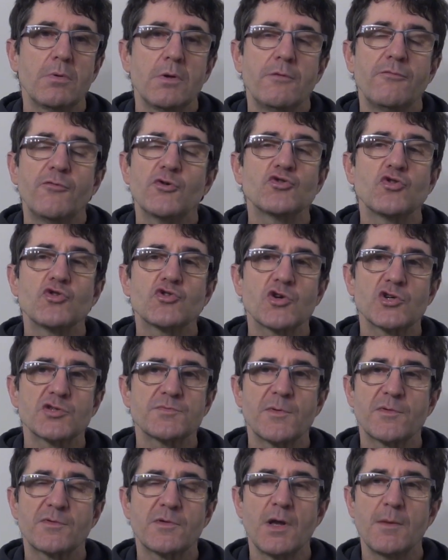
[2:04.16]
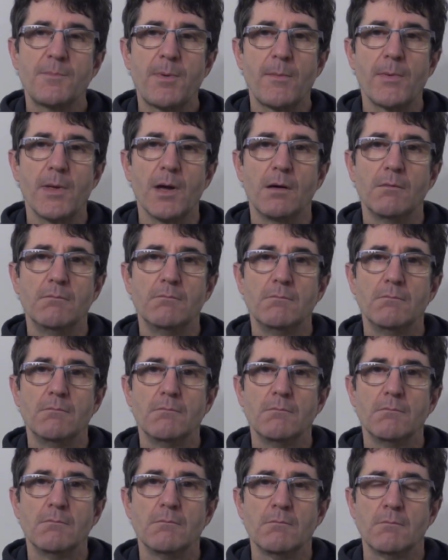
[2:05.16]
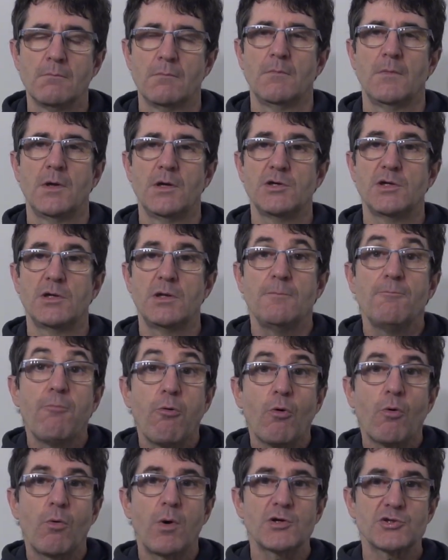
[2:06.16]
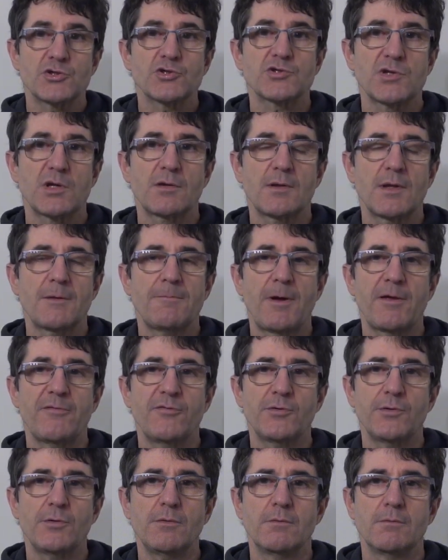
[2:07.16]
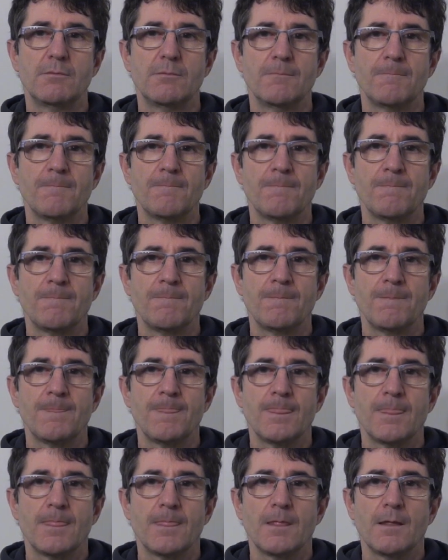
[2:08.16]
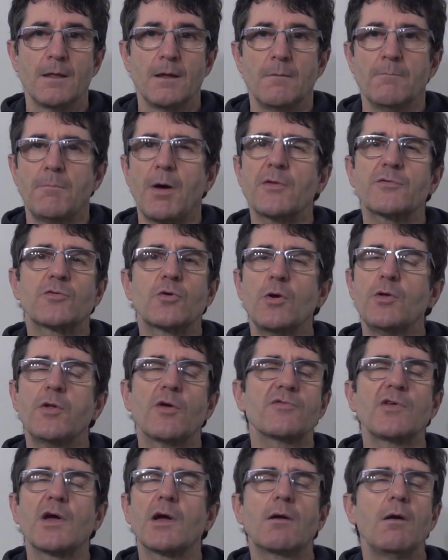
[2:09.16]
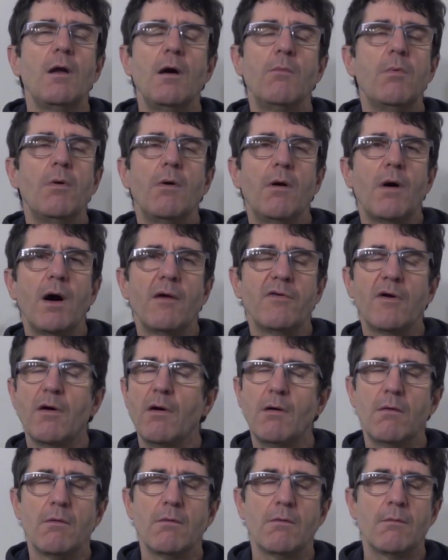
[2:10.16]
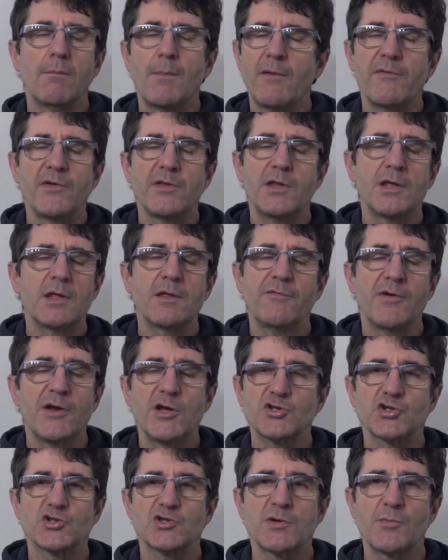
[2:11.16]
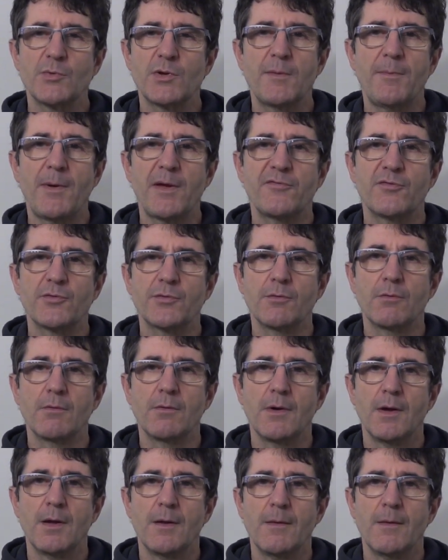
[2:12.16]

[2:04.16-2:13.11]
il faut que je change parce qu'il n'est pas bien. Et j'ai dit Pourquoi changer ton appareil photo Parce que dans un club euh, avant, on m'avait dit qu'il fallait changer mon appareil photo.